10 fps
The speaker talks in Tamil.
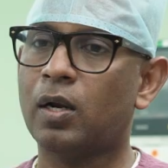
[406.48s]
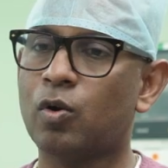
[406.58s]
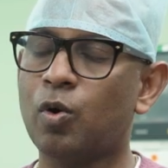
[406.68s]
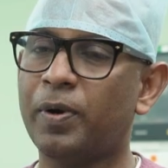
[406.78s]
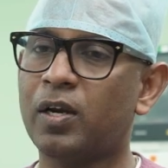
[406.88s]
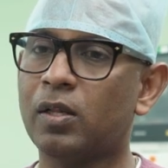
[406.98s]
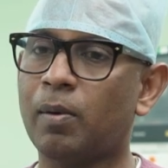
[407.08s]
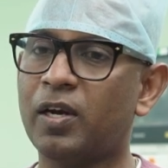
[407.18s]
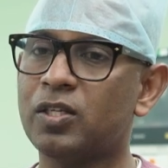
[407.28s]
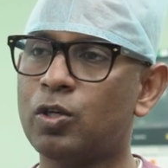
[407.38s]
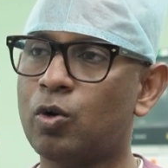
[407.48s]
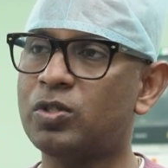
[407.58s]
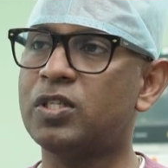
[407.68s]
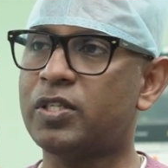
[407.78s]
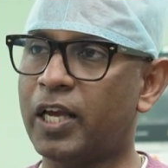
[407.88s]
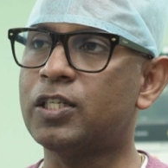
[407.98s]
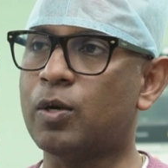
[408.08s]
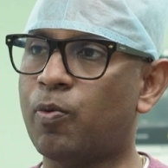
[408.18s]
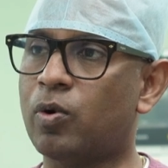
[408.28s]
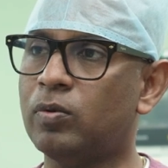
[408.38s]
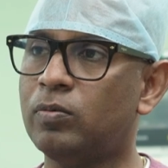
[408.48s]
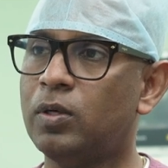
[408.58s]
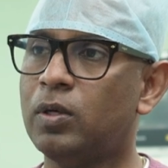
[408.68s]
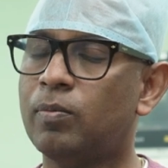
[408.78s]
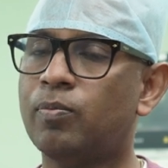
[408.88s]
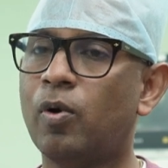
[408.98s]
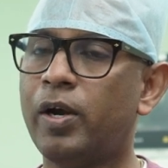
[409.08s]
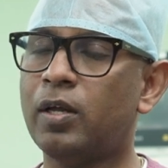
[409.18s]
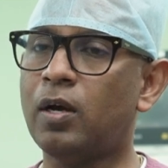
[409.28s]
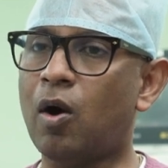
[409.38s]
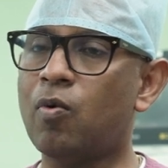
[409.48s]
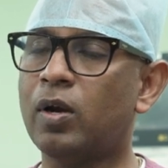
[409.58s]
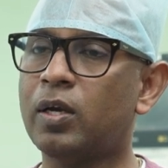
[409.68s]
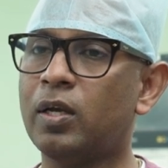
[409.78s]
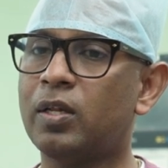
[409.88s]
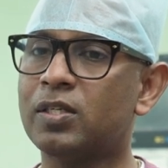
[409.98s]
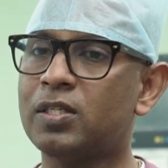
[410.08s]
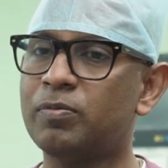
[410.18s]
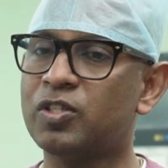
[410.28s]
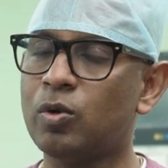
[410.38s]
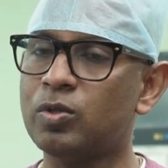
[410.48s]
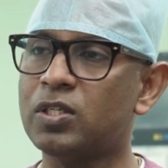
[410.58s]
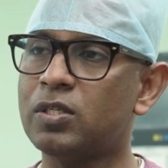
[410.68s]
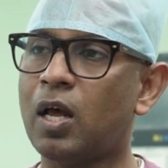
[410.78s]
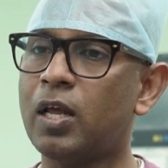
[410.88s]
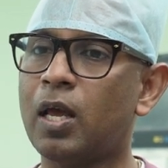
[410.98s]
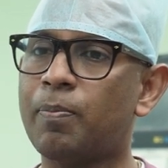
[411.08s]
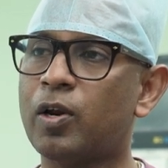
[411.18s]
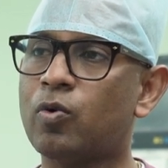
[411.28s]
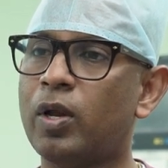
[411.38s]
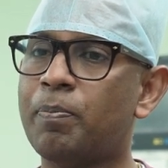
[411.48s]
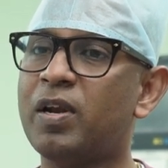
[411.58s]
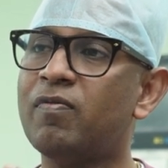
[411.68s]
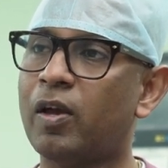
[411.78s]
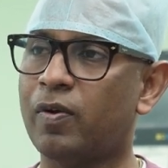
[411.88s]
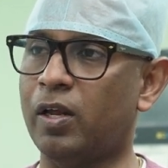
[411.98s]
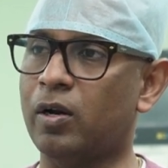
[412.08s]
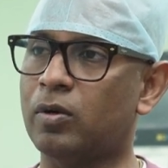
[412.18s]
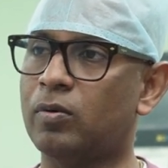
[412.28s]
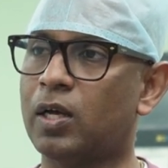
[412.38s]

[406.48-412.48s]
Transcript: நான் குறிப்பிட்டிருந்த மாதிரி சிரோசிஸ் ஸ்டேஜுக்கு போகணும் போயிட்டு அவங்களுக்கு இந்த சிம் சிரோசிஸ்னால் ஏற்படக்கூடிய பின்விளைவுகள் இருக்கணும்